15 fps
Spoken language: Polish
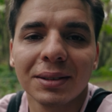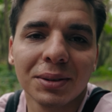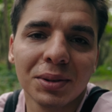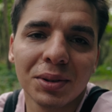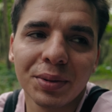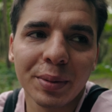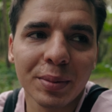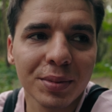
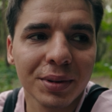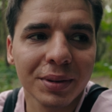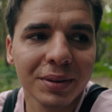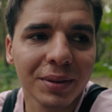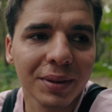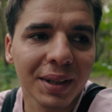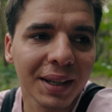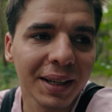Sądziłem, że
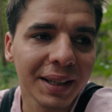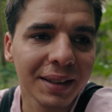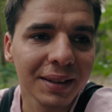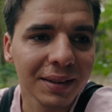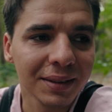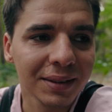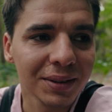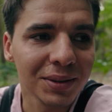jest okej,
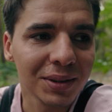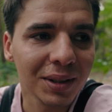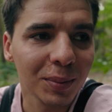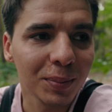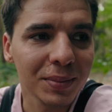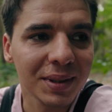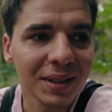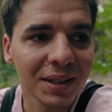okay, ktoś
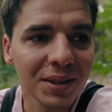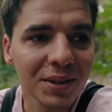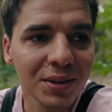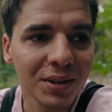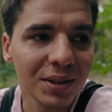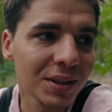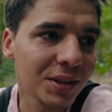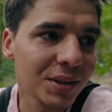tam
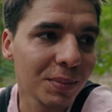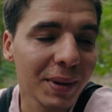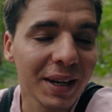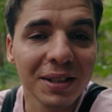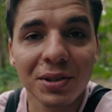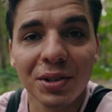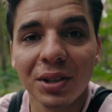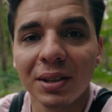psychicznie się
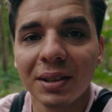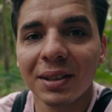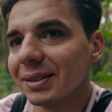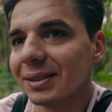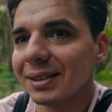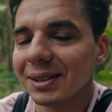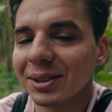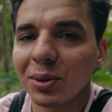męczy,
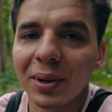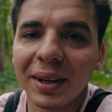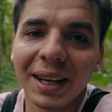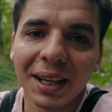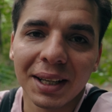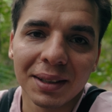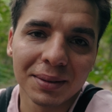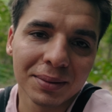jest
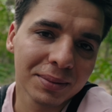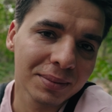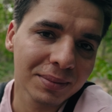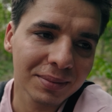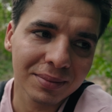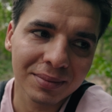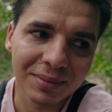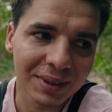okej. Okay.
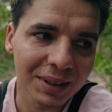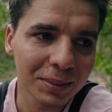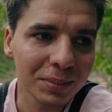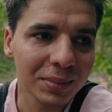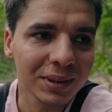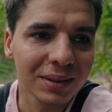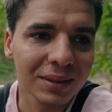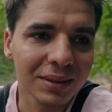No
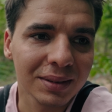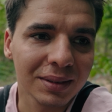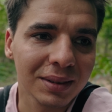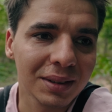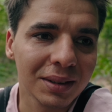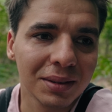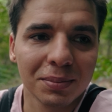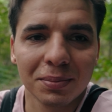jakby
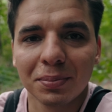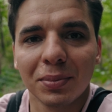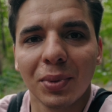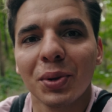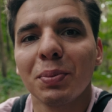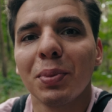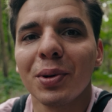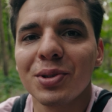
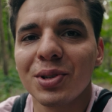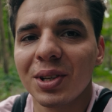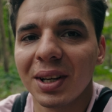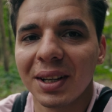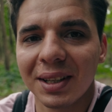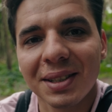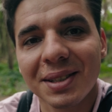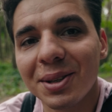
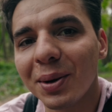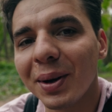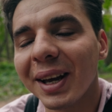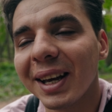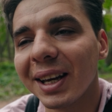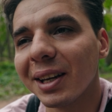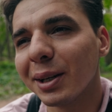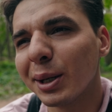odpocznie, jest ok.
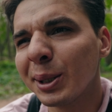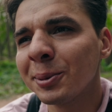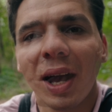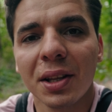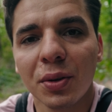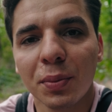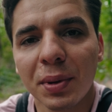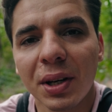
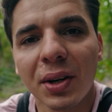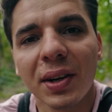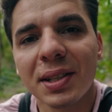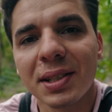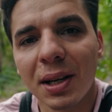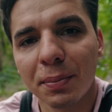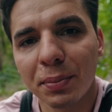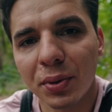A dopiero jak
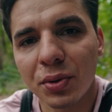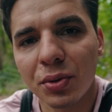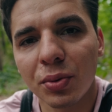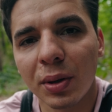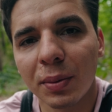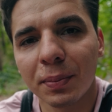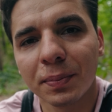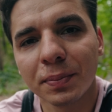sam
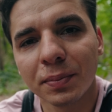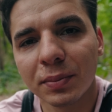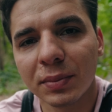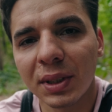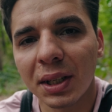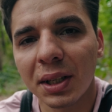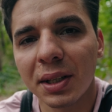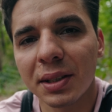poczułem,
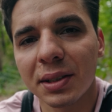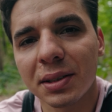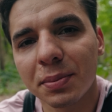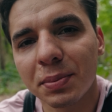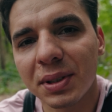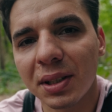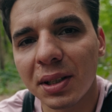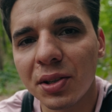jakie jest
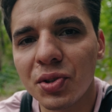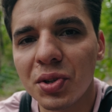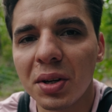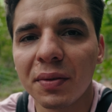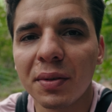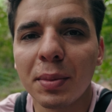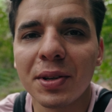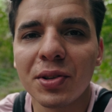
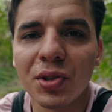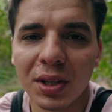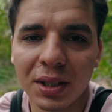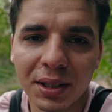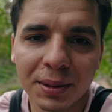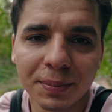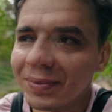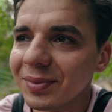psychiczne
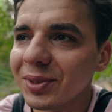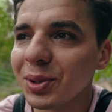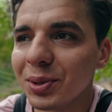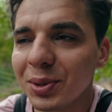wymęczenie, to